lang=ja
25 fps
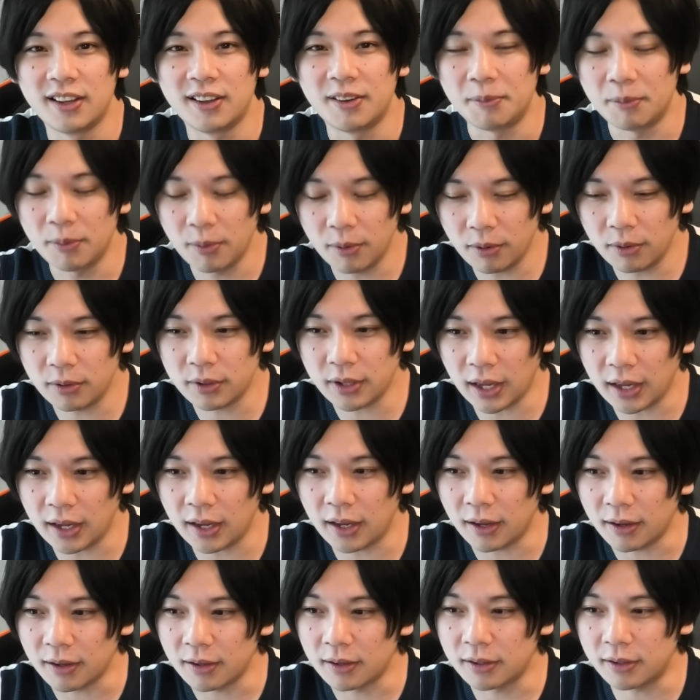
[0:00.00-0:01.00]
もう
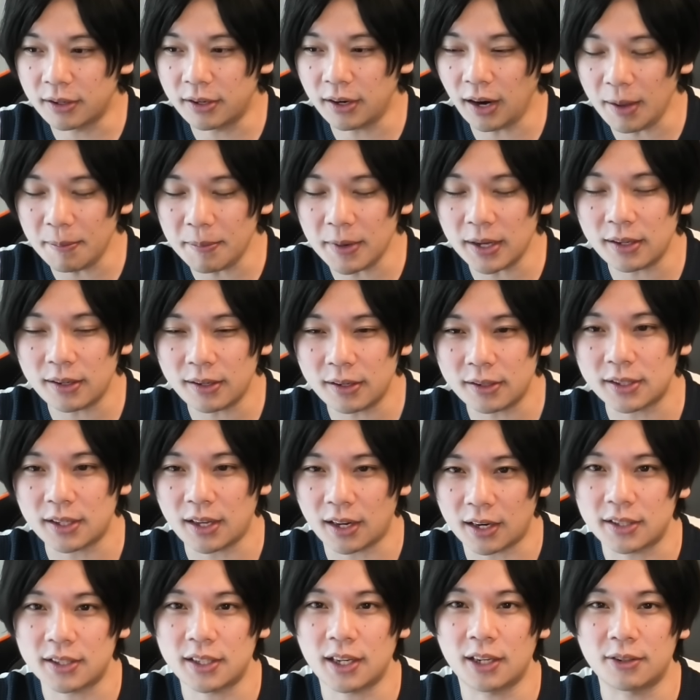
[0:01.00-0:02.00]
ね、クライマックス
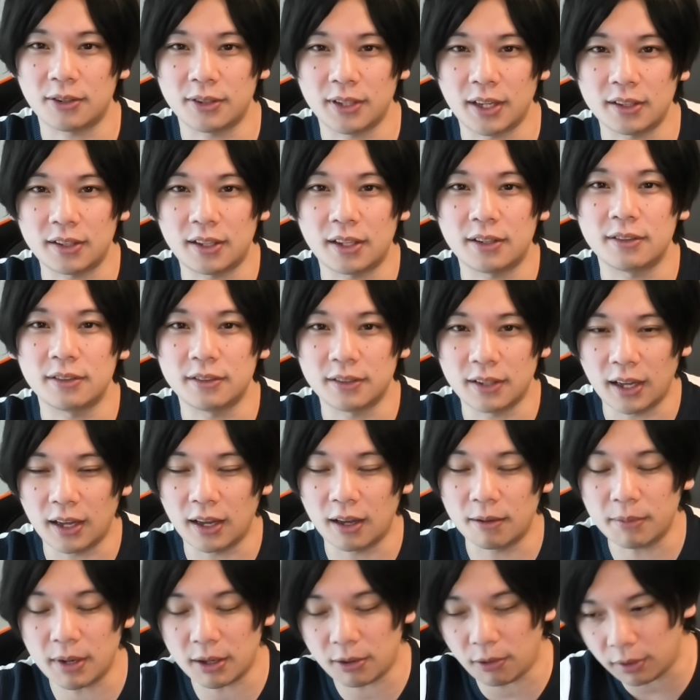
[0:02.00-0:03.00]
からスタートになってるん
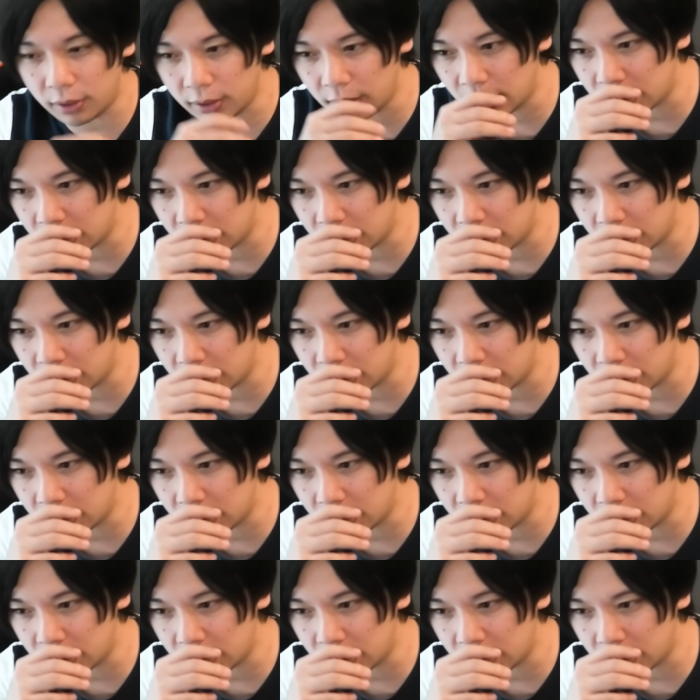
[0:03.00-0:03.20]
で、まあこれ